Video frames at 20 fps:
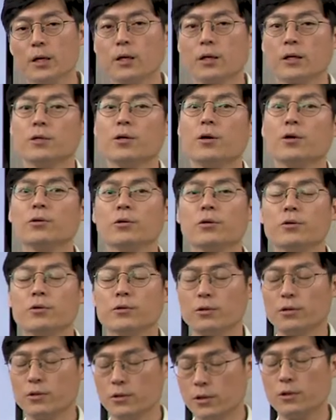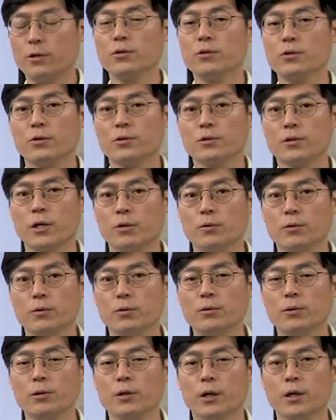이런, 현, 이런
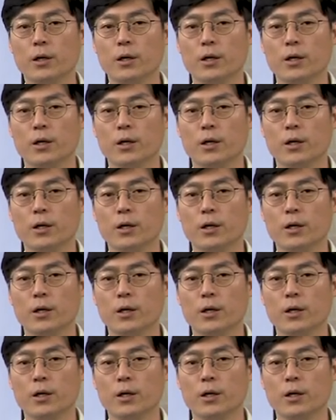형태로